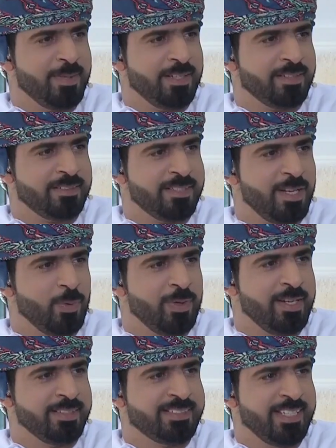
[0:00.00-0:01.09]
لبعض
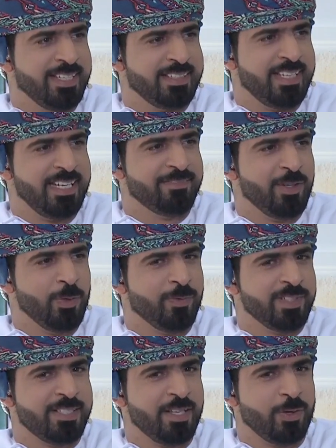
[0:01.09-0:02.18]
التساؤلات كيف
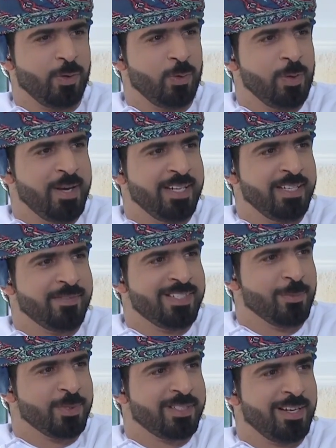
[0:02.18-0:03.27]
يفسر علماء
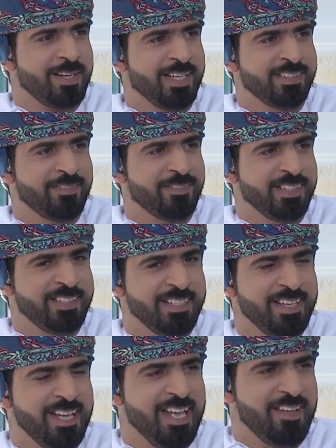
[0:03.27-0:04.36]
النفس لمصطلح
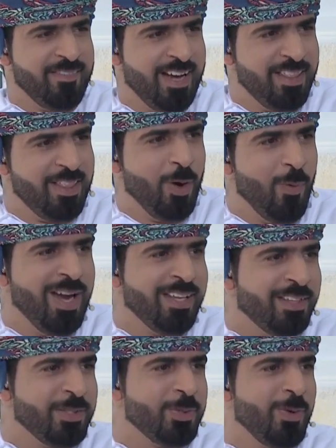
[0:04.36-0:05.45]
الدافعية فهذا هو
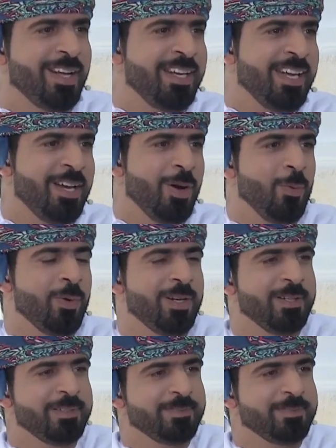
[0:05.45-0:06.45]
أيضا سؤالي الأول